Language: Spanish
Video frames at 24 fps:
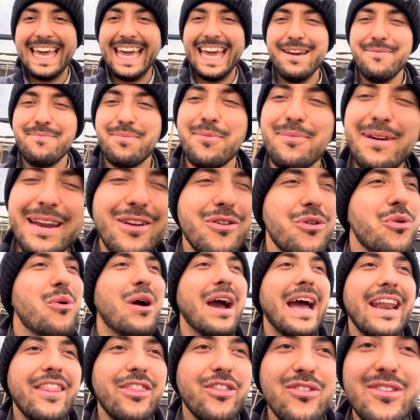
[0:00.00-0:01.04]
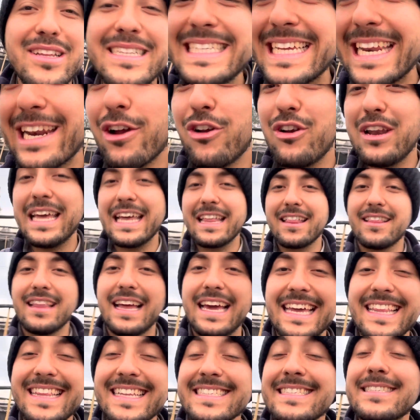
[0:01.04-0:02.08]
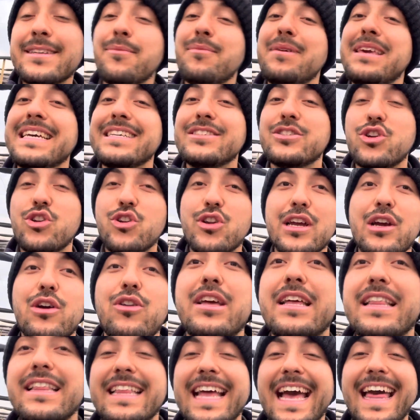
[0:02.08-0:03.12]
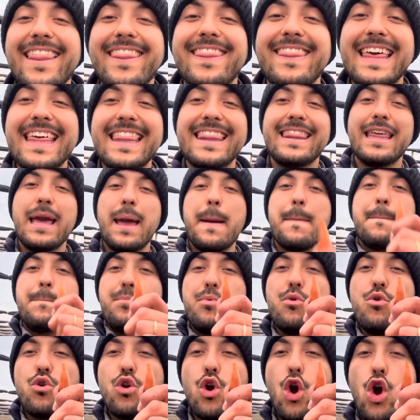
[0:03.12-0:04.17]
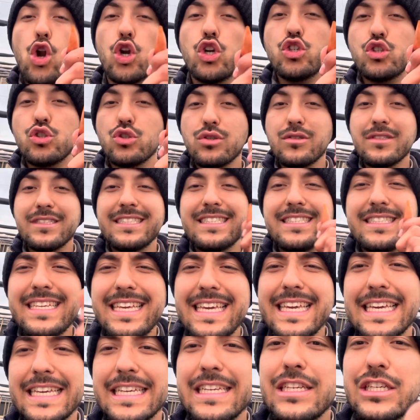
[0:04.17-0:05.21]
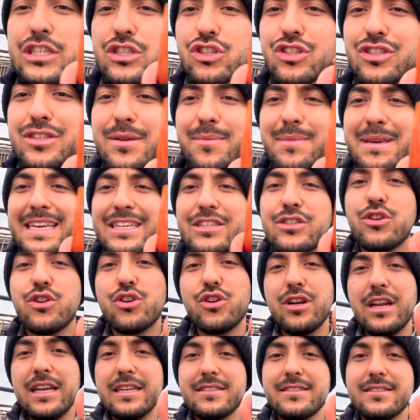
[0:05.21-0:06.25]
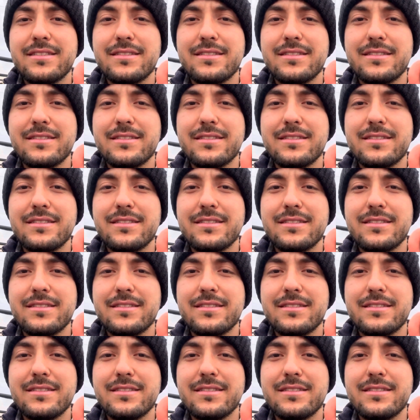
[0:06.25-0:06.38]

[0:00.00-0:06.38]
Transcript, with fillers: En primer lugar, ¿dónde se recolecta? Estas semillas son recolectadas desde Pucón. Sí, son semillas zorronas.